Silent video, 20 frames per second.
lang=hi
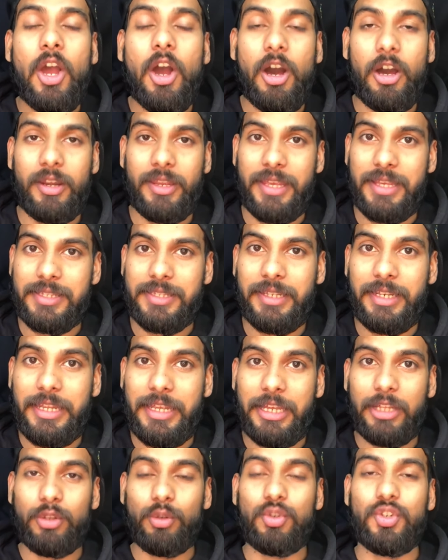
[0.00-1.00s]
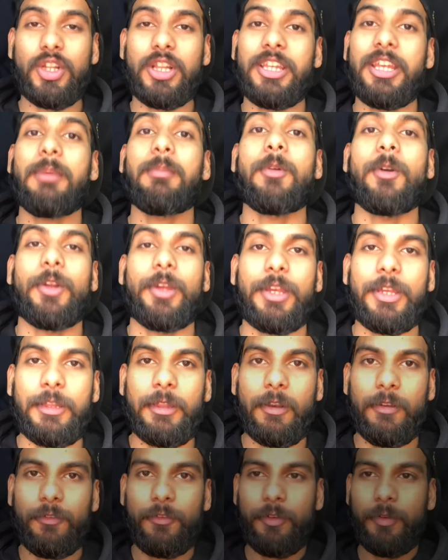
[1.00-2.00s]
और कैसा नहीं है तो चलते हैं प्रोडक्ट की
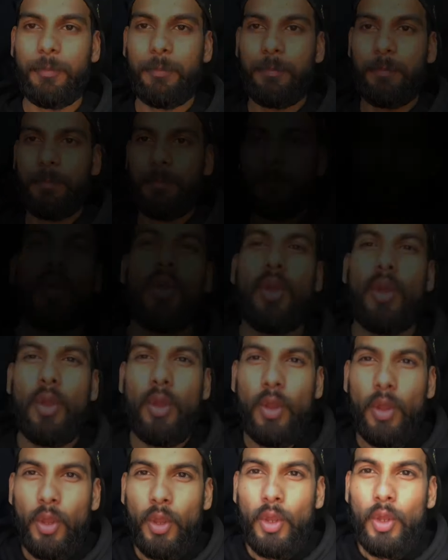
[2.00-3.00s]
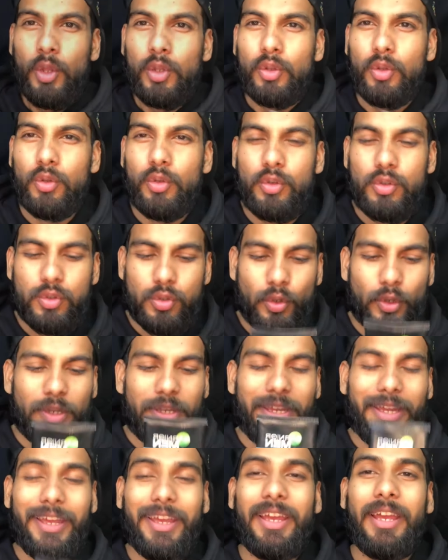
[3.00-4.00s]
तरफ तो दोस्तों
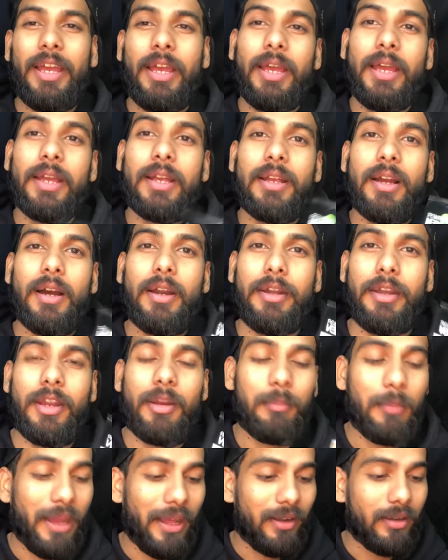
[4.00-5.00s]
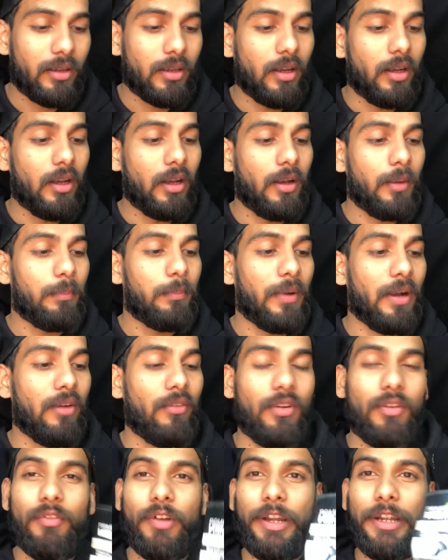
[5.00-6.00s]
ये है गार्नियर मैन का
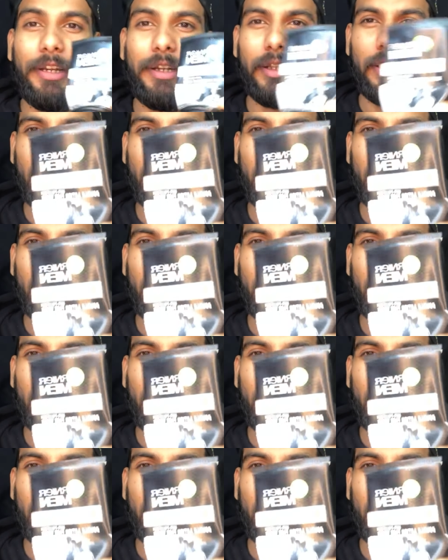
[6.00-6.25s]
पावर वाइट